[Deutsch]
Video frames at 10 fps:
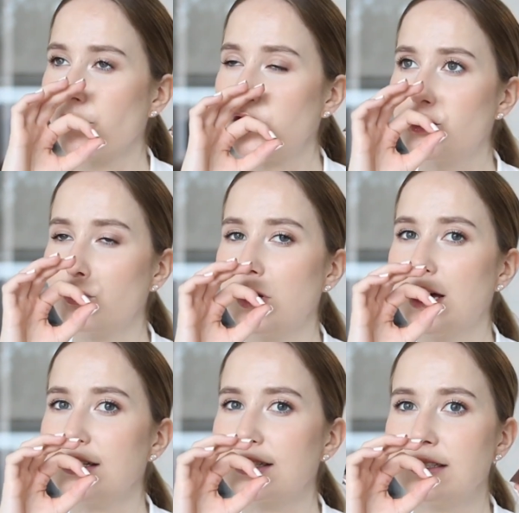Die
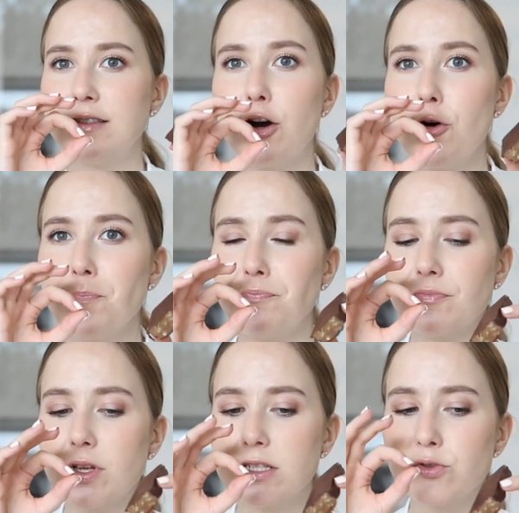Schokolade ist genau
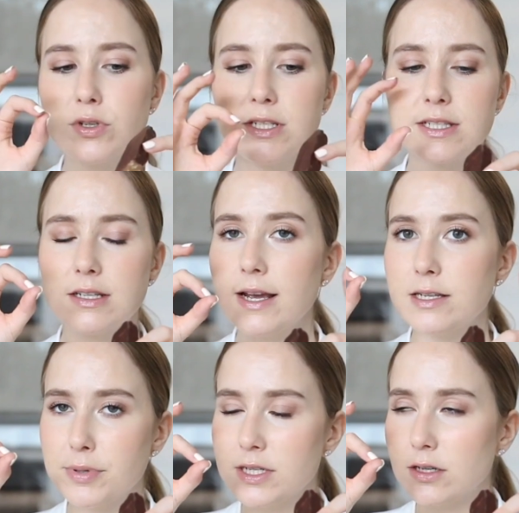so dieses
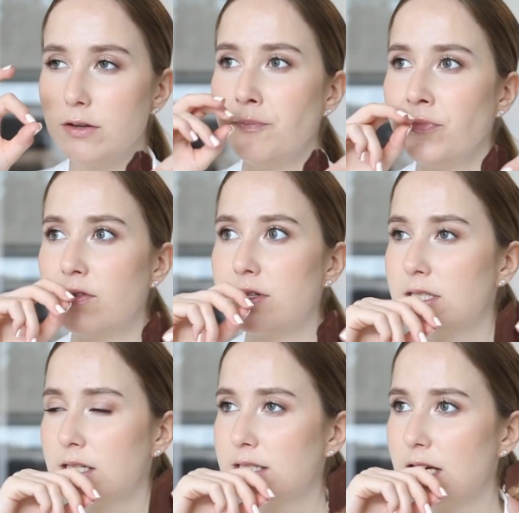Leichtbittere, was
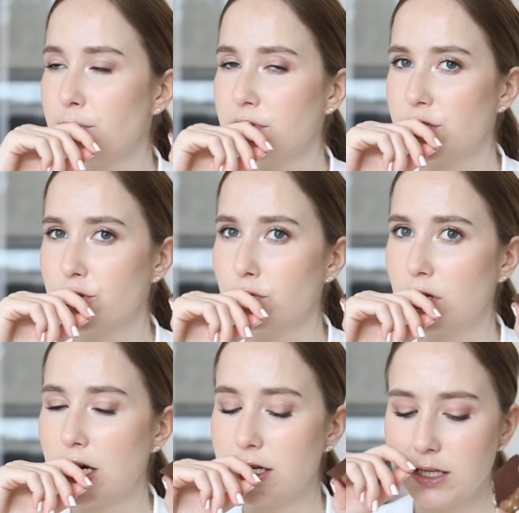ich an
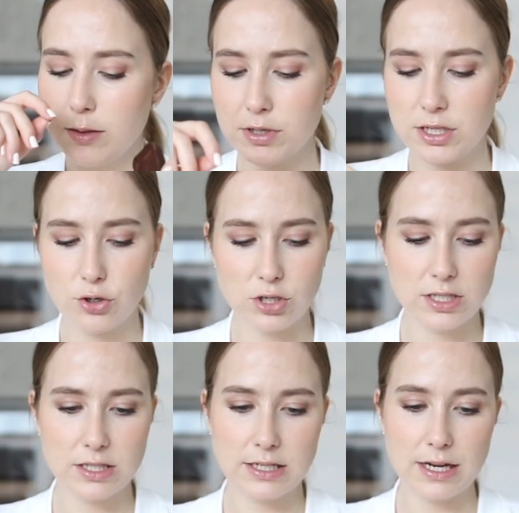Zartbitterschokolade liebe. Die
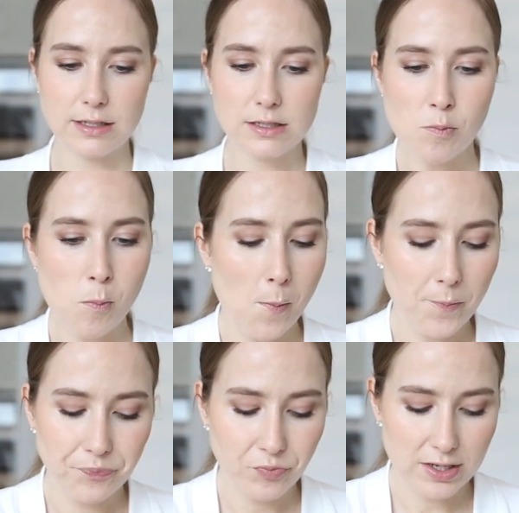Konsistenz
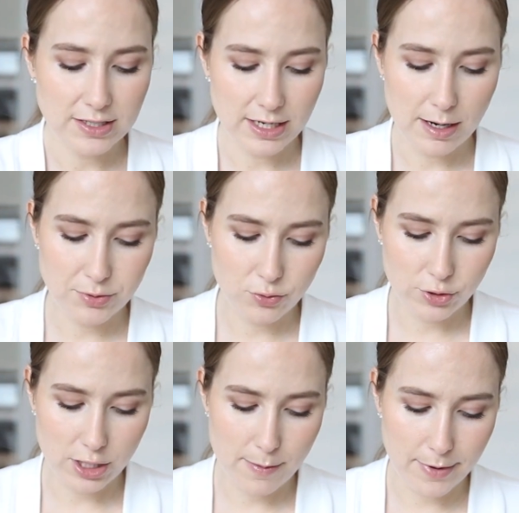ist der
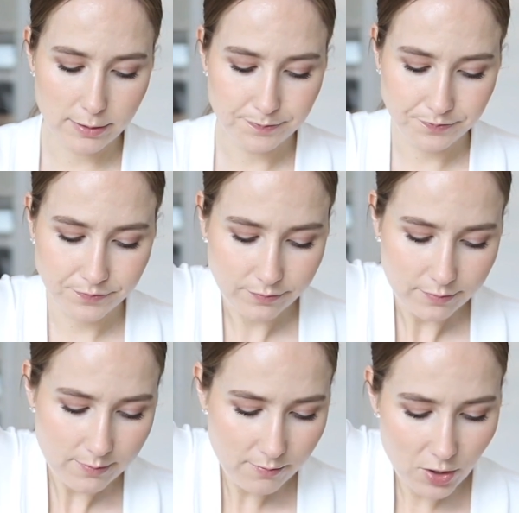absolute Hammer.
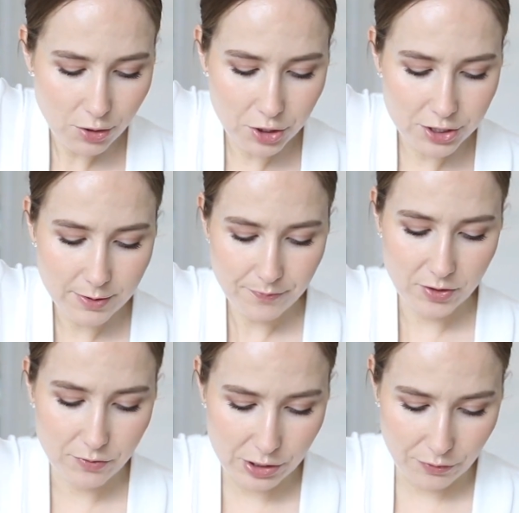Leute,
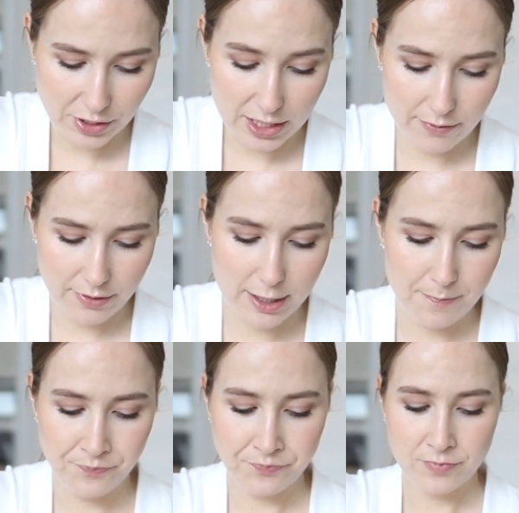ich würde auf jeden Fall
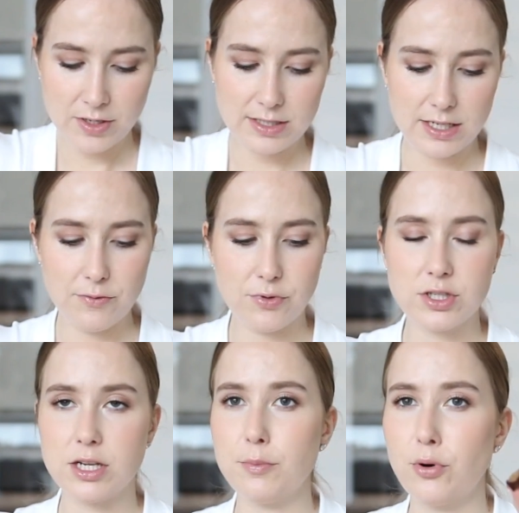10 von
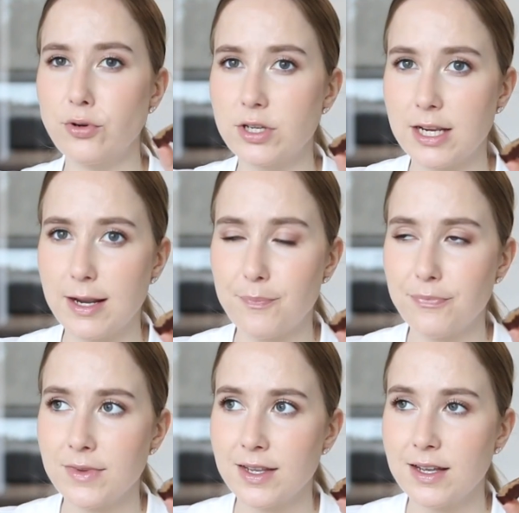10 Punkten
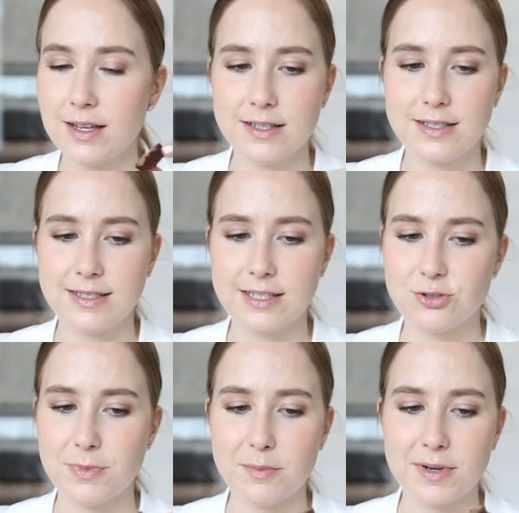geben. Das
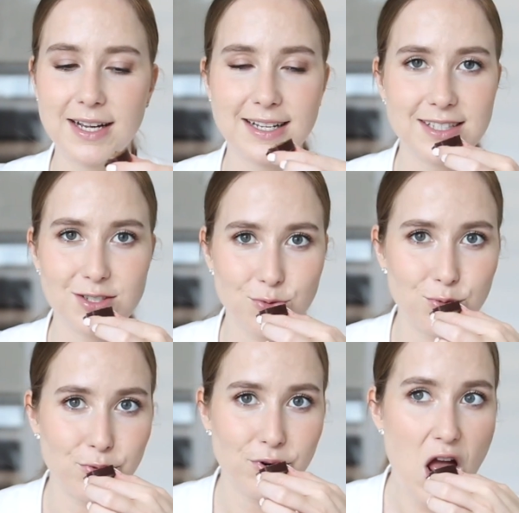schmeckt mir gerade so
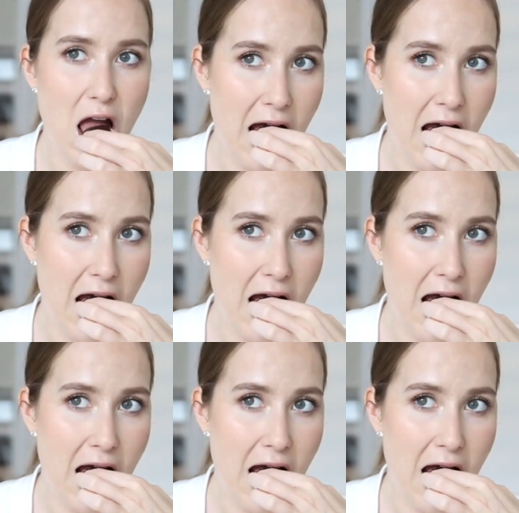gut.